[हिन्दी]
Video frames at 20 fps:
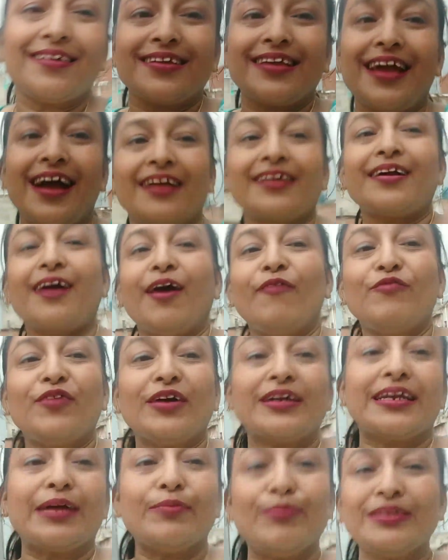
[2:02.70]
लड़कियां
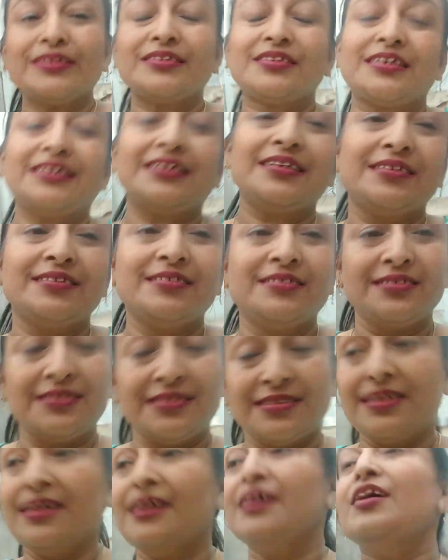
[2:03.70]
अनकंफर्टेबल सी
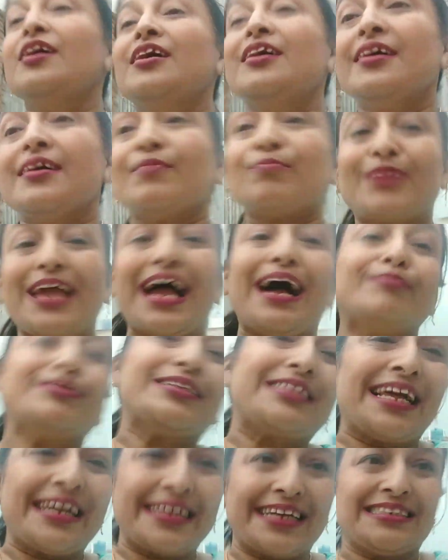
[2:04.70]
क्या
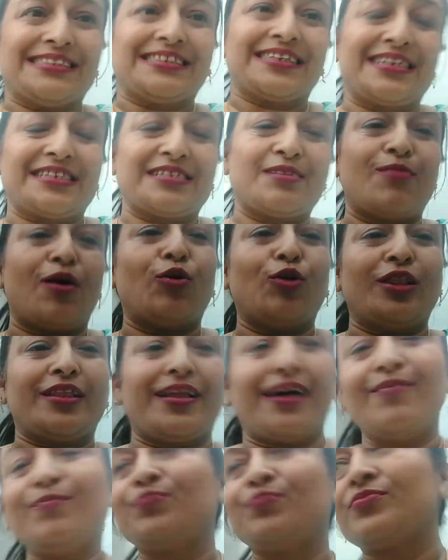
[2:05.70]
बताए कैसा कैसा माहौल
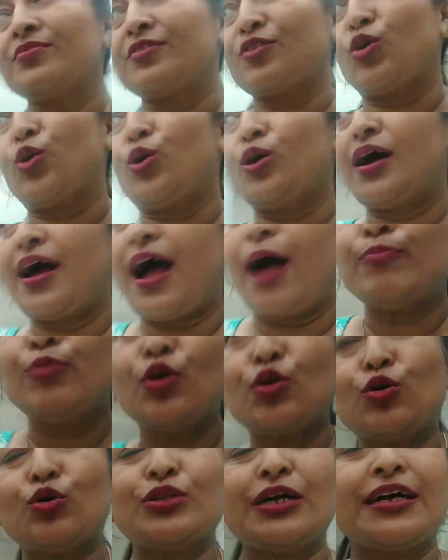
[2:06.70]
था तो
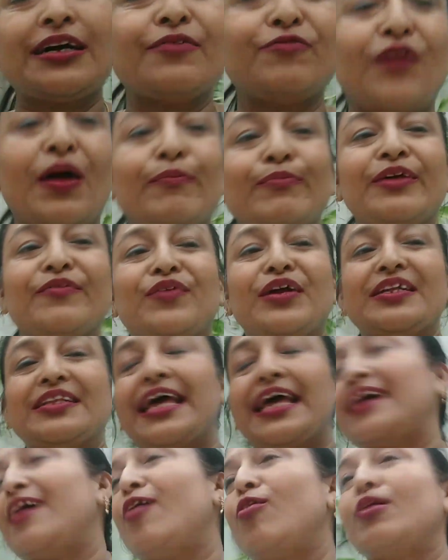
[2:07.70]
आप लोग खुद अगर फैमिली वीक
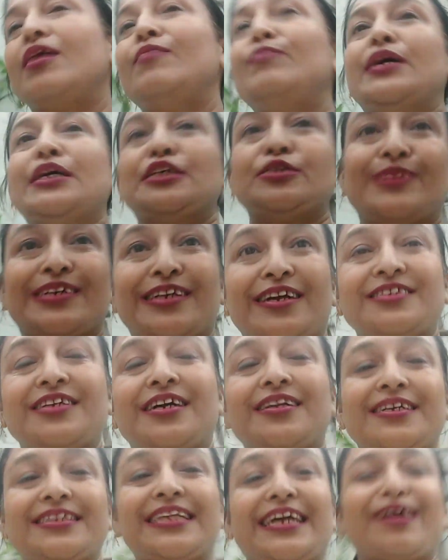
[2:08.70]
देखा होगा महेश भट्ट का
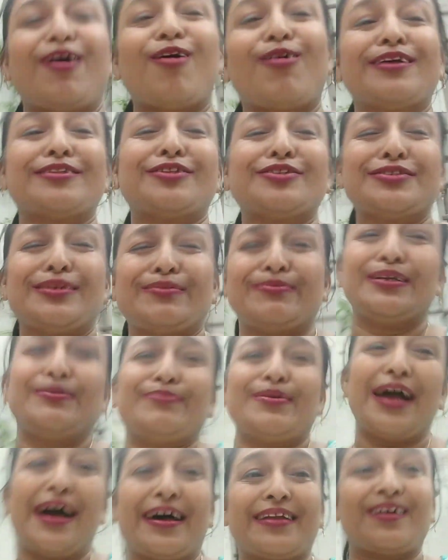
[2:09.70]
जाना देखा होगा तो समझ
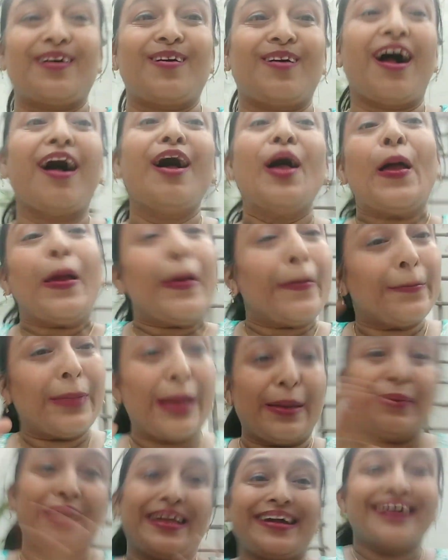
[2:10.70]
में आ रहा होगा
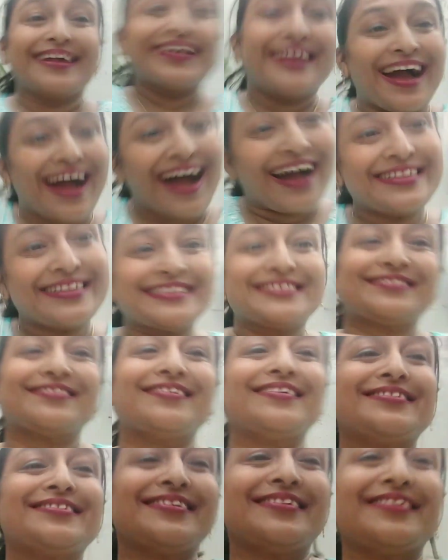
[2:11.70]
बेबी का के हाथ इस
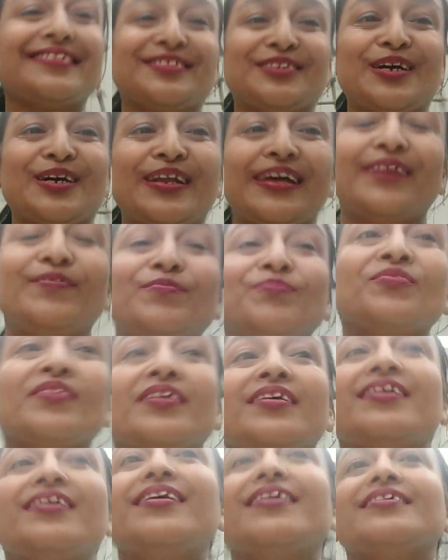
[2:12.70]
तरह से टिपका गए
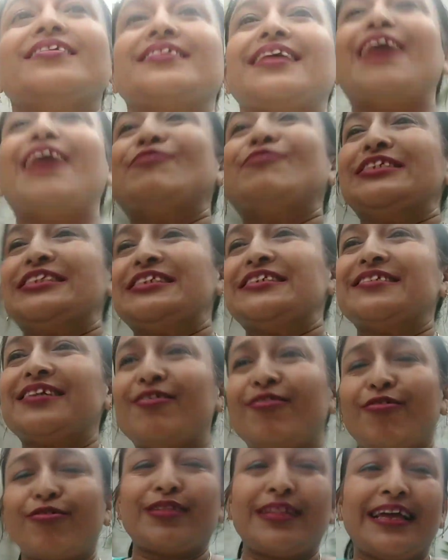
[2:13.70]
काफ़ी
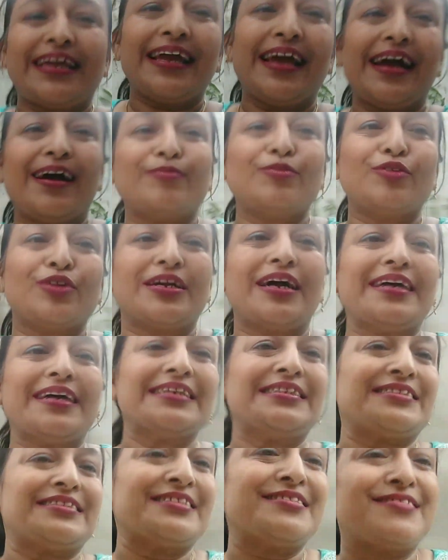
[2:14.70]
चीज़ें होती हैं उनका
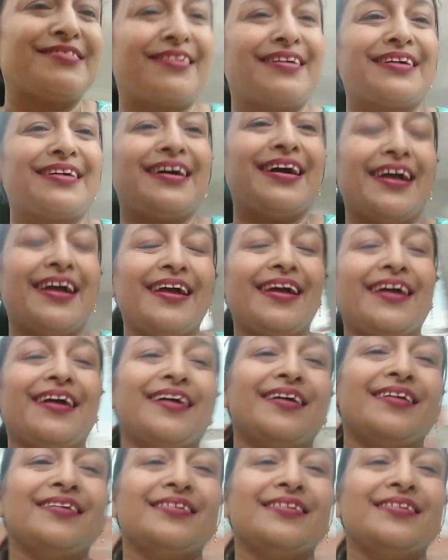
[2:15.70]
इस तरह का है